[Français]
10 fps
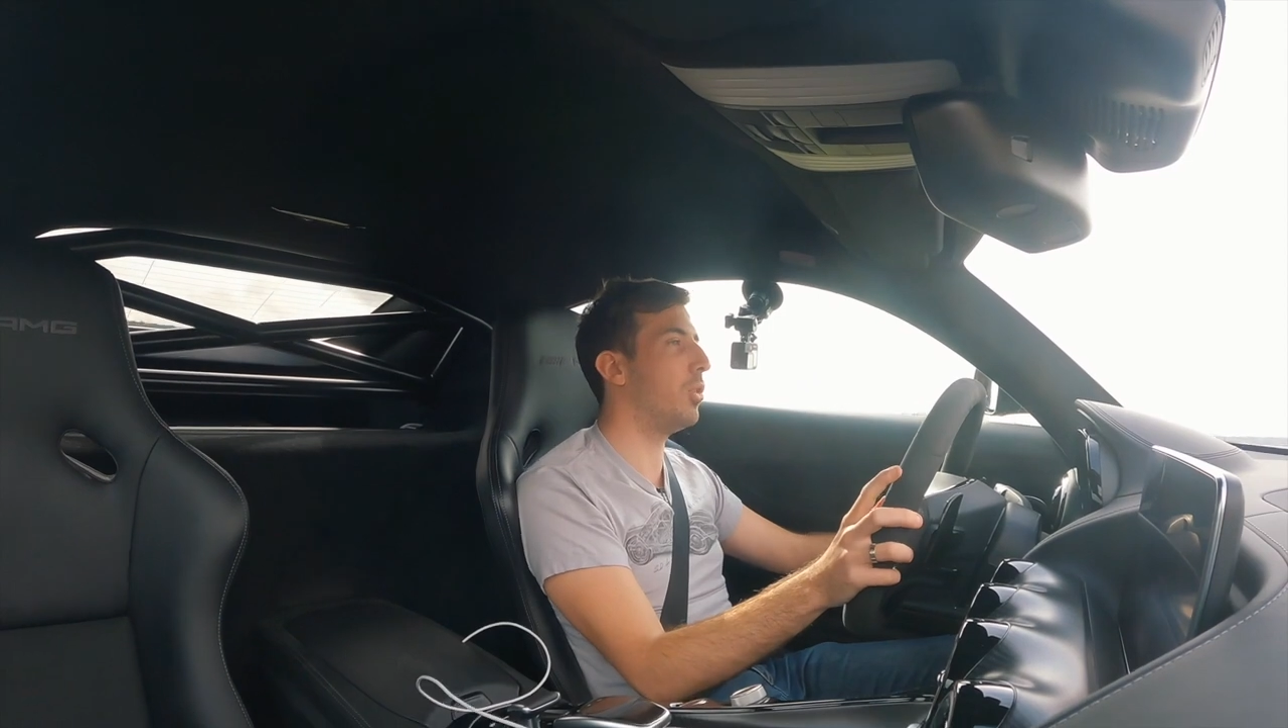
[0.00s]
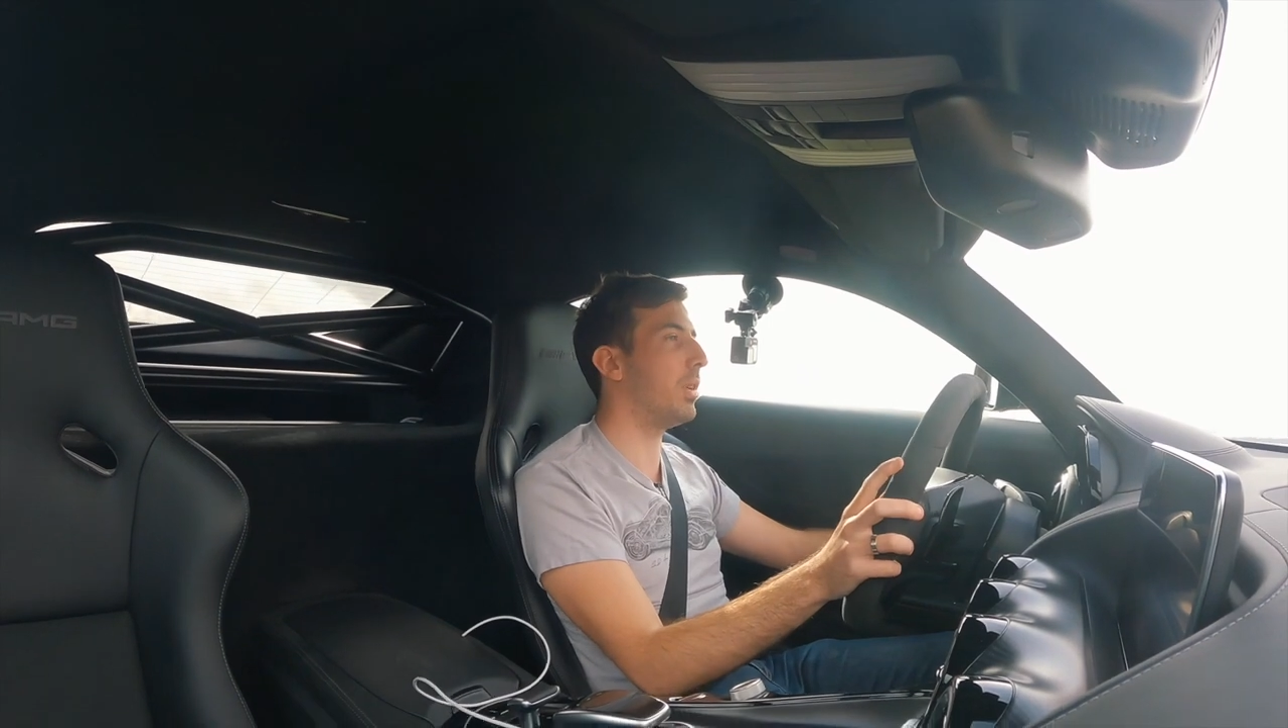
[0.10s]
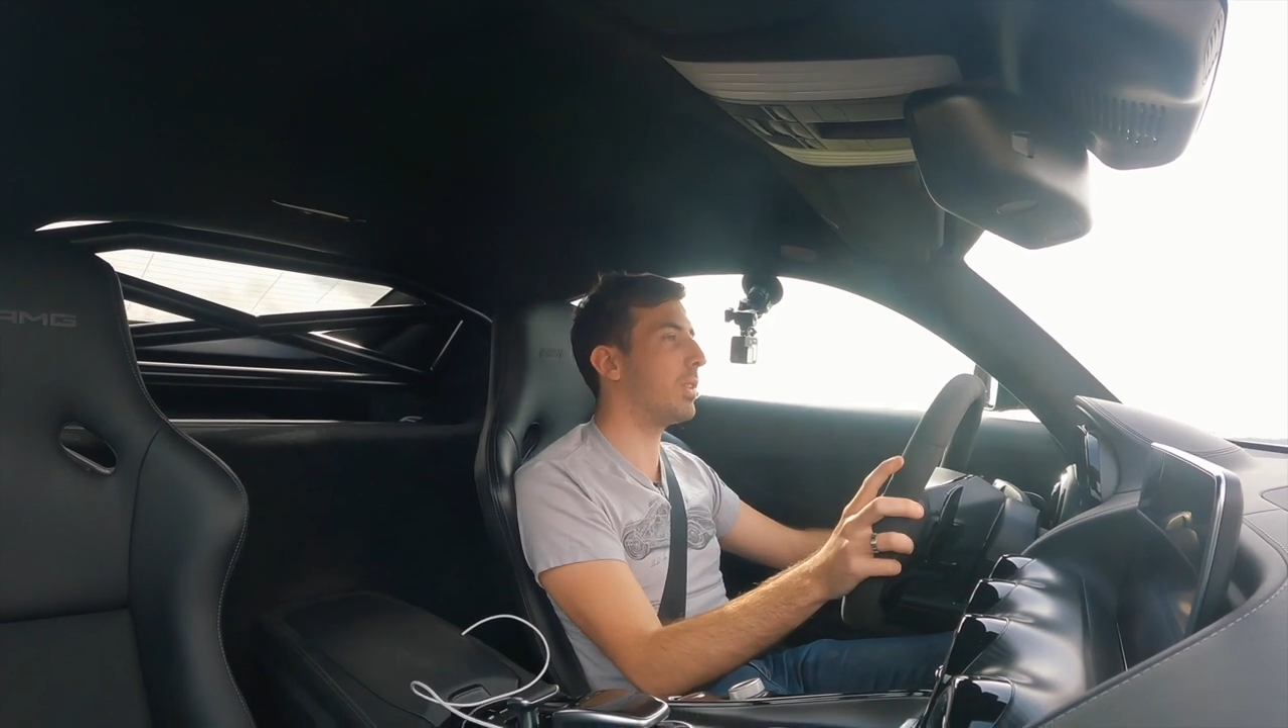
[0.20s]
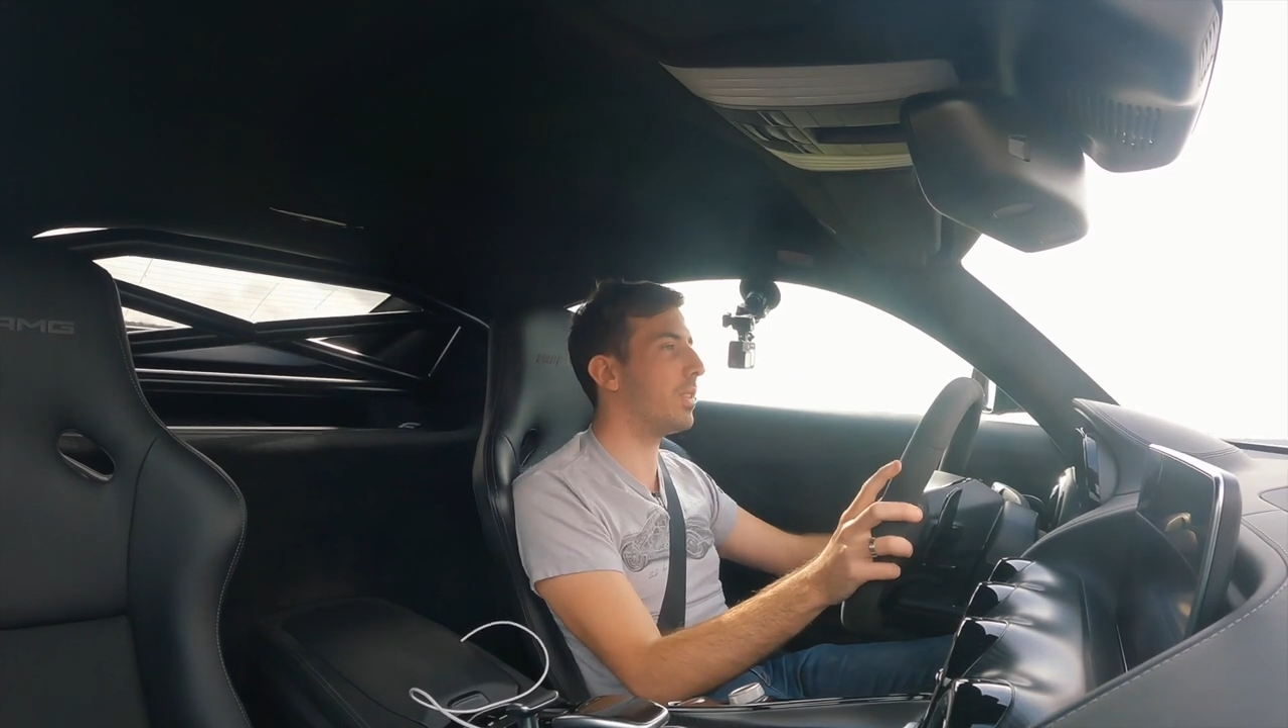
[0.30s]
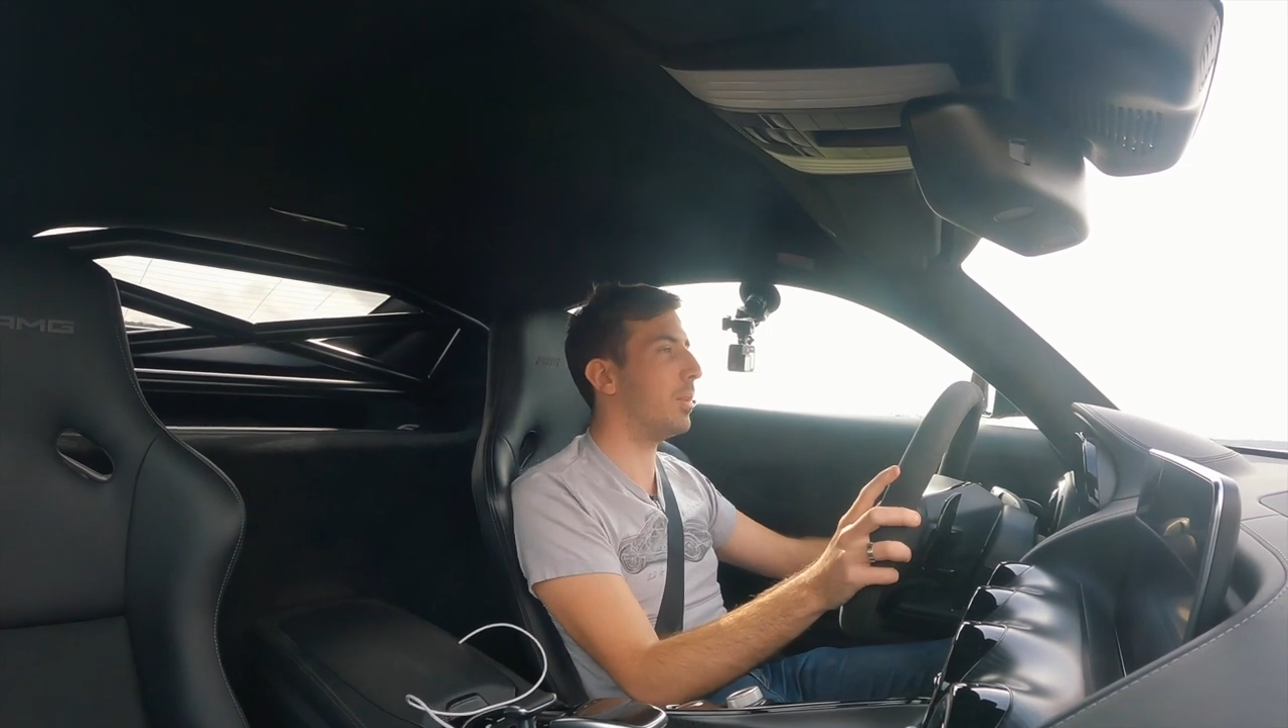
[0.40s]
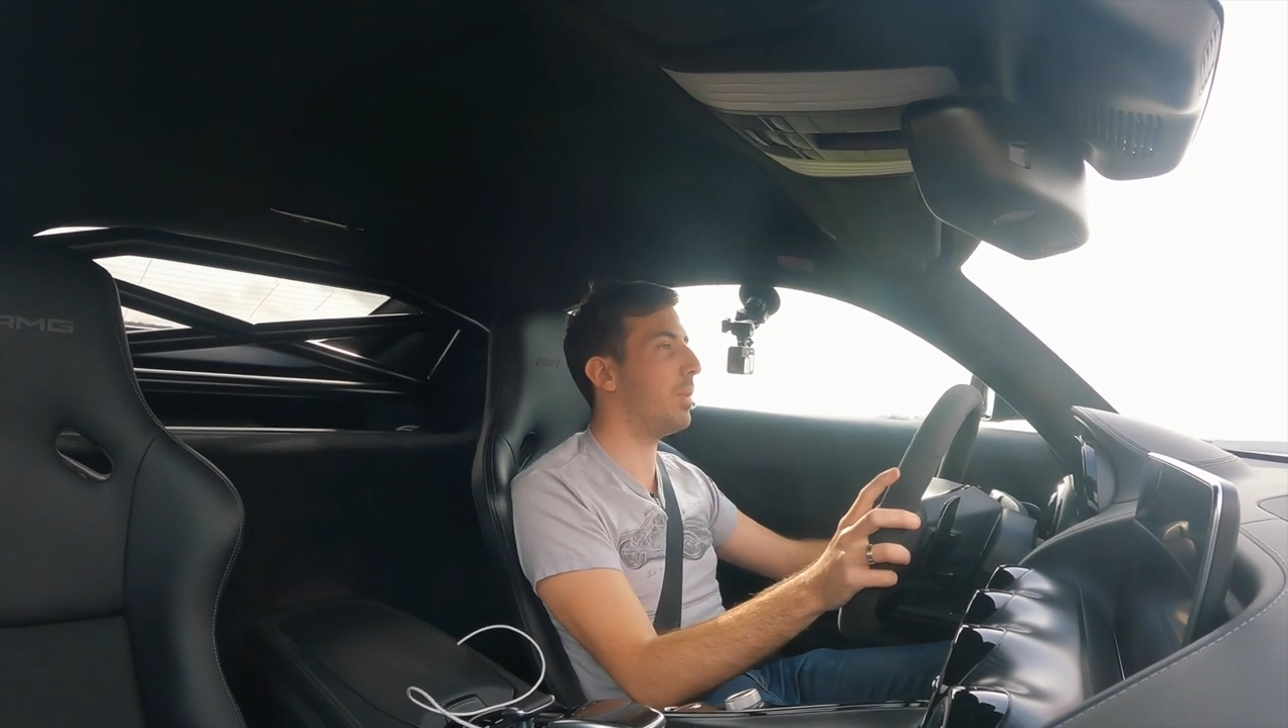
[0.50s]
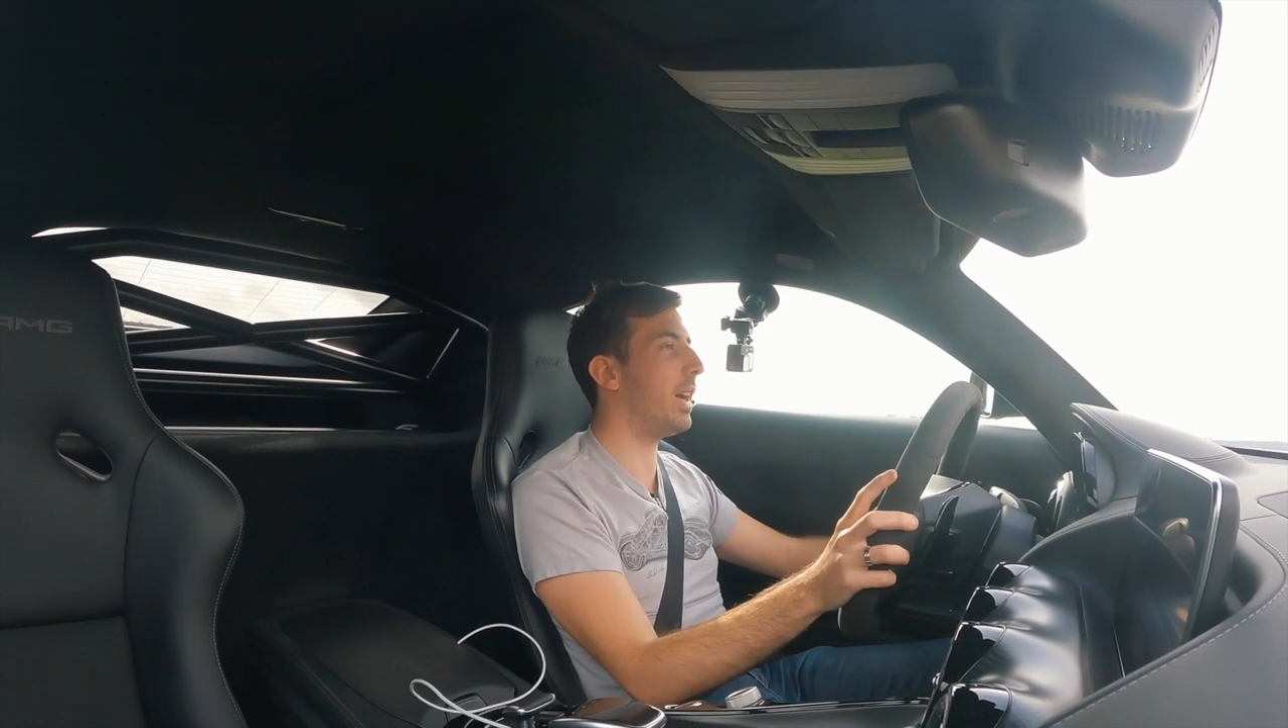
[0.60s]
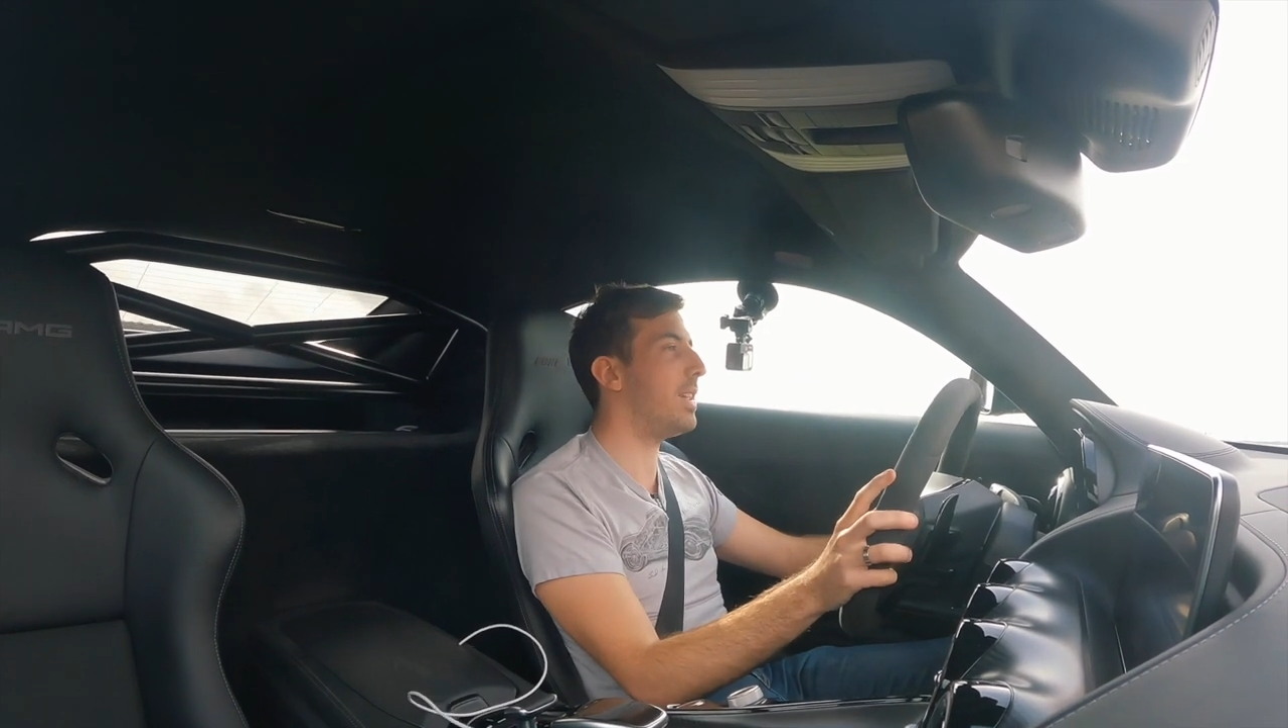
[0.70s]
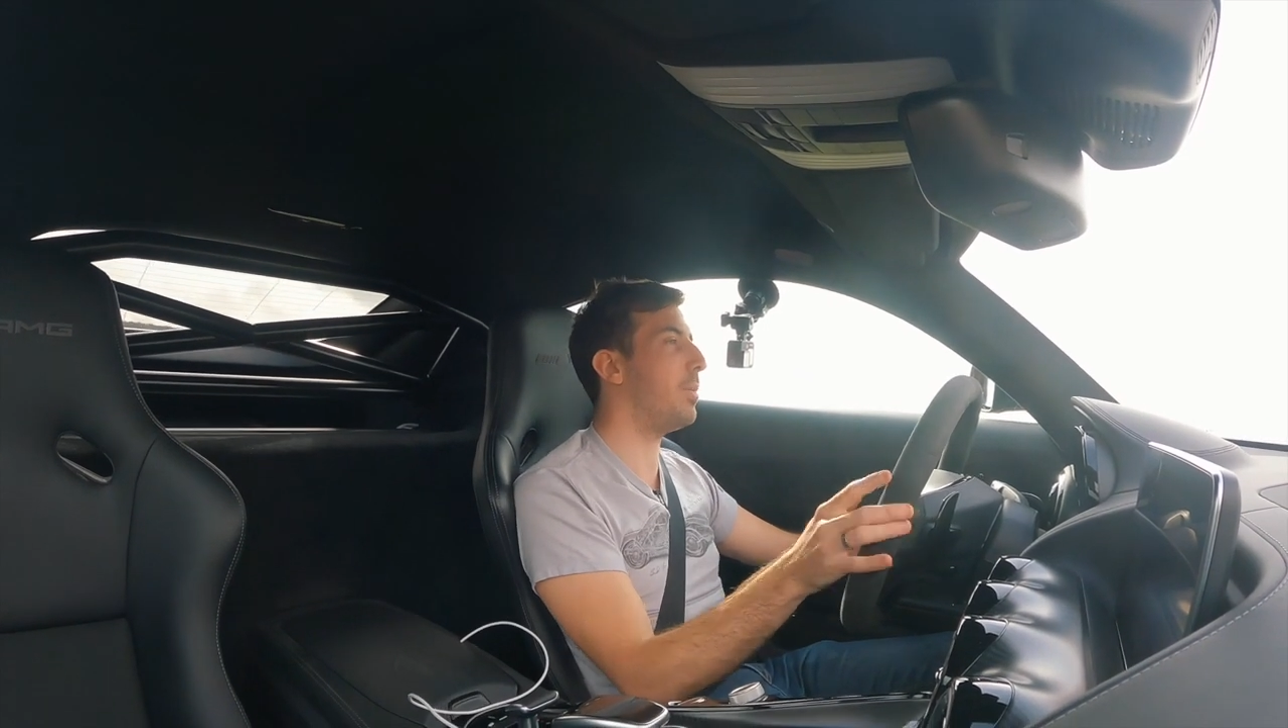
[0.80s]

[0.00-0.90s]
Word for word: parce que c'est pareil,